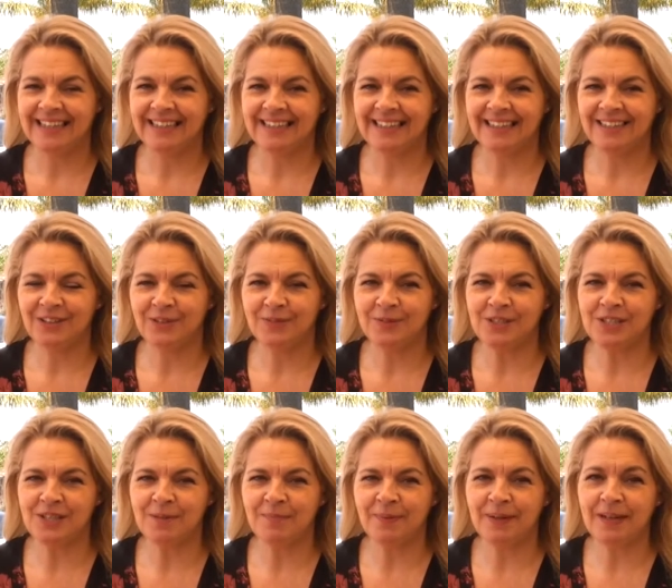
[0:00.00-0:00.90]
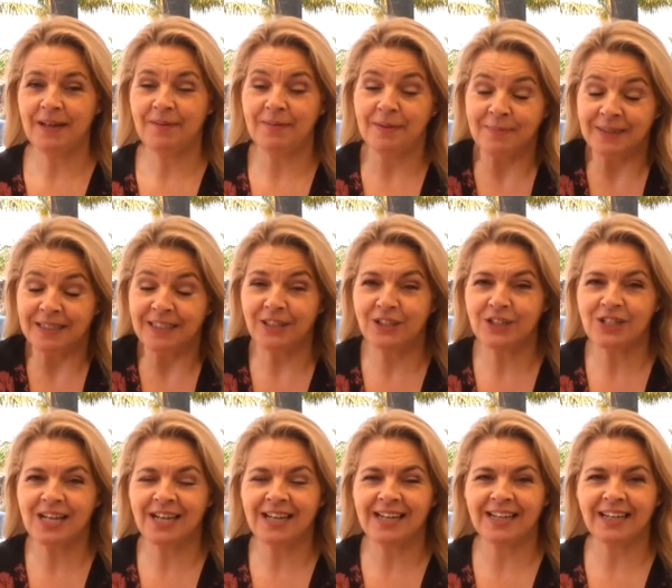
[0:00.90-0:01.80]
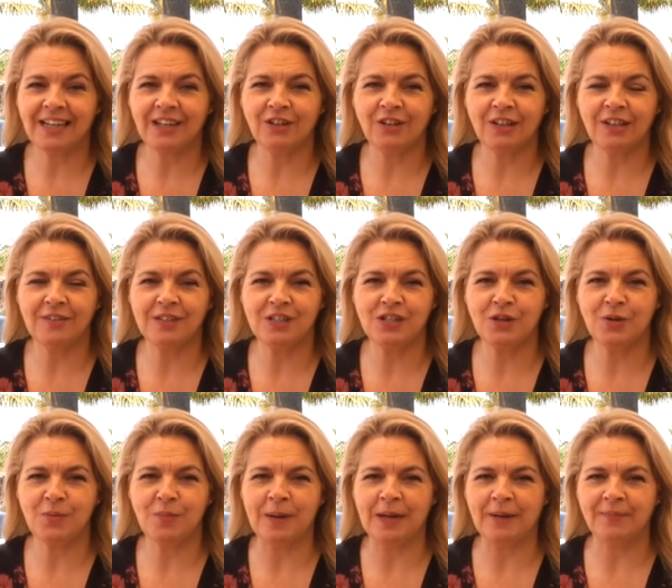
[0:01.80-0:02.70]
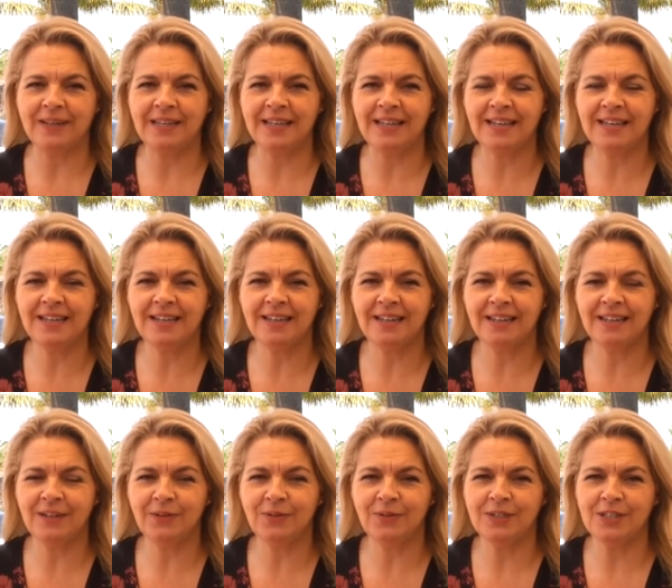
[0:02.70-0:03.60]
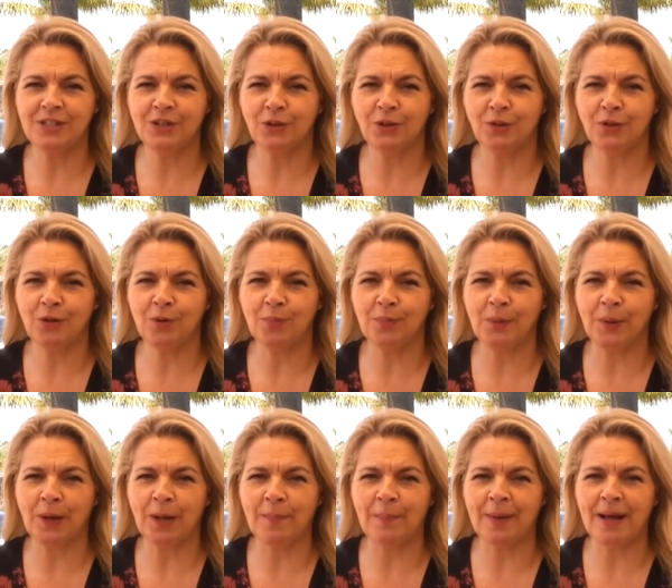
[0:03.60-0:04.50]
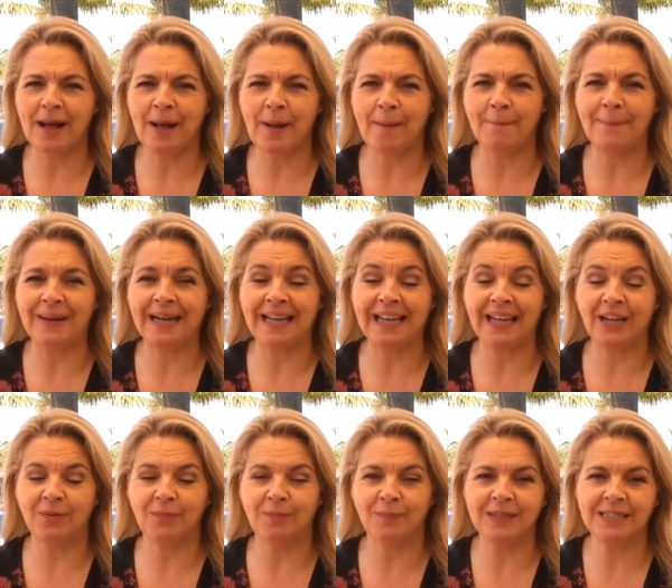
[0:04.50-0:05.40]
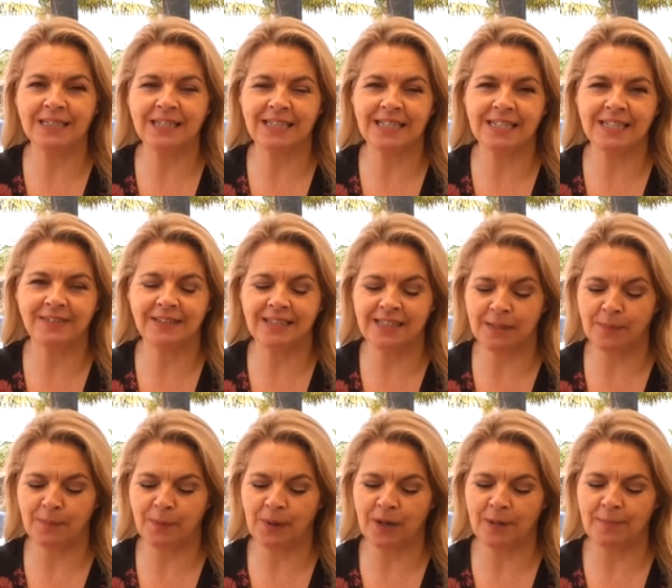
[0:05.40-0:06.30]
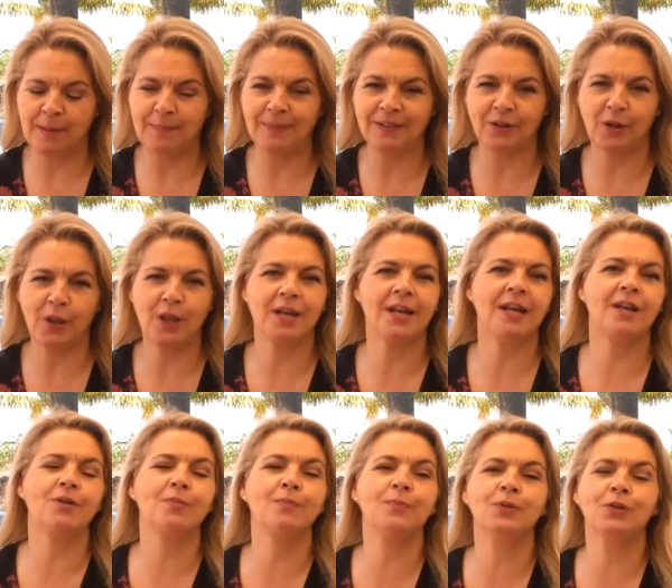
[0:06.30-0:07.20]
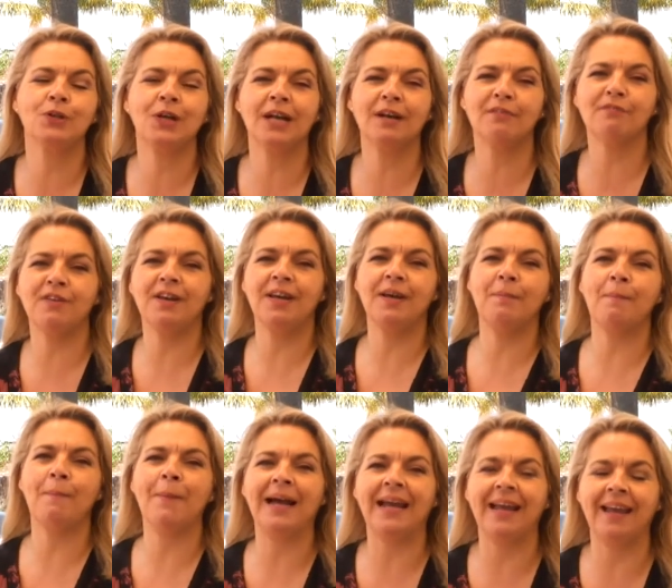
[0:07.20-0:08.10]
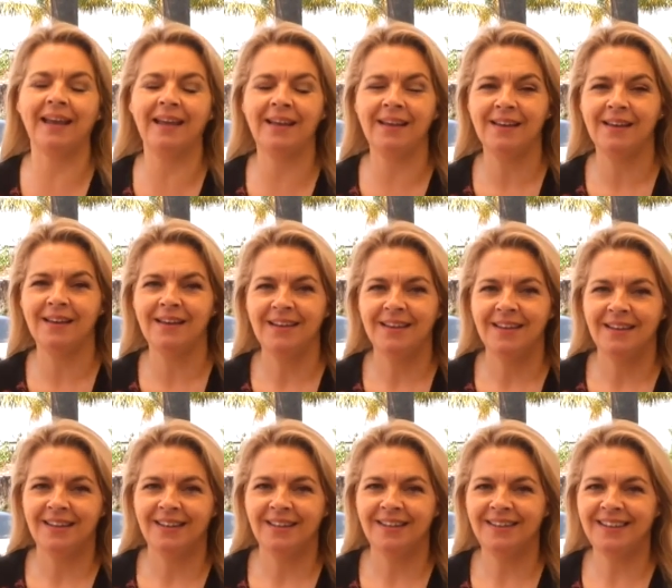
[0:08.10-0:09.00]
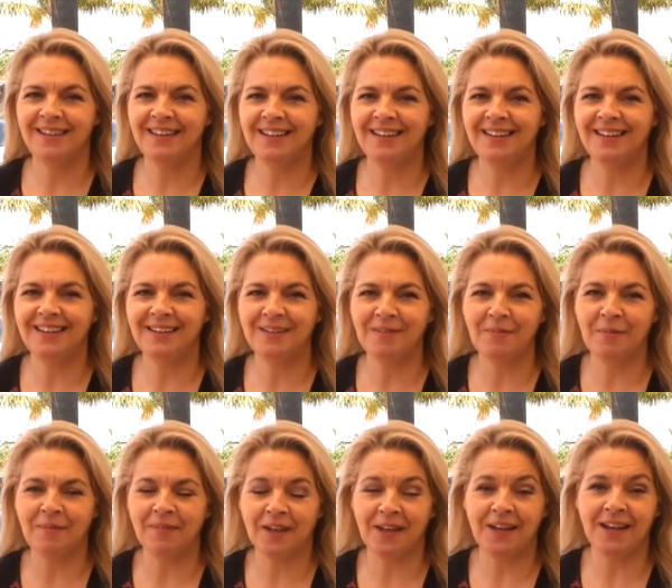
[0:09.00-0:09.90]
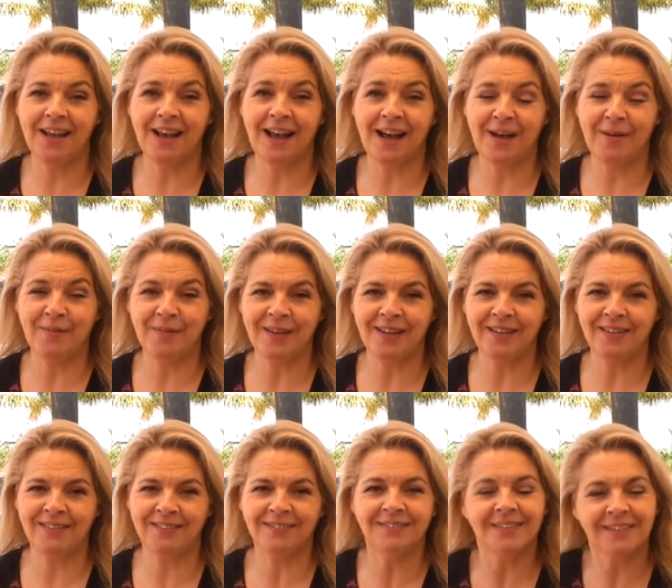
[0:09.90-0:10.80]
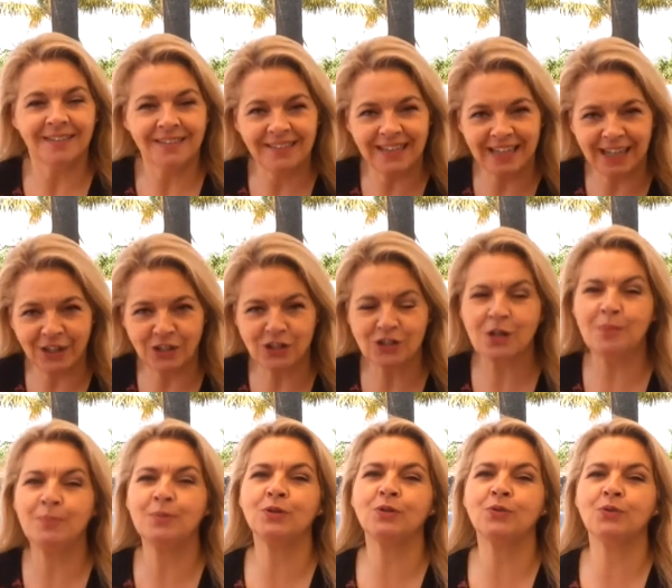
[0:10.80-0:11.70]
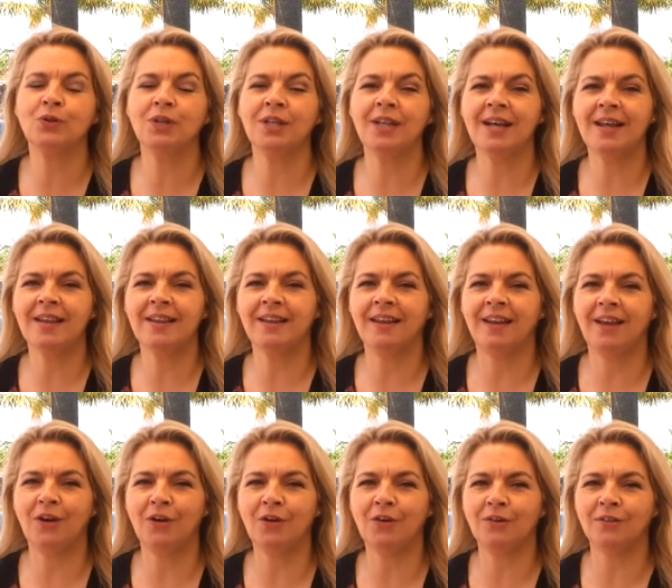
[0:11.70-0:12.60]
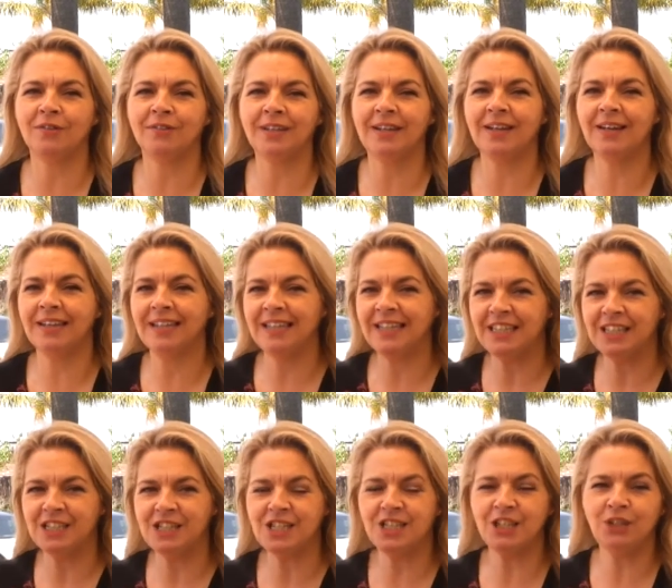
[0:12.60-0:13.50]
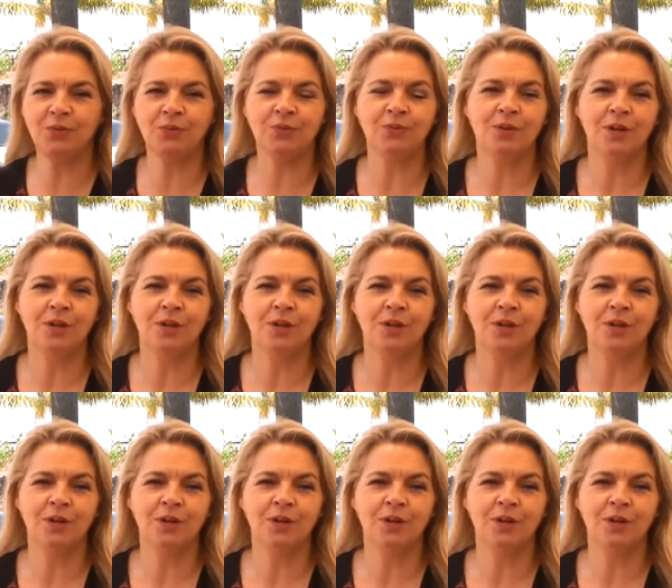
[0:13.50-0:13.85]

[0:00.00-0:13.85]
tal? Como siempre, bienvenidos a Radio Televisión Marbella, a nuestro programa Baque con Pasta... ya saben, este programa patrocinado por Café Baque y que tiene, tiene a bien darnos la oportunidad de conocer in situ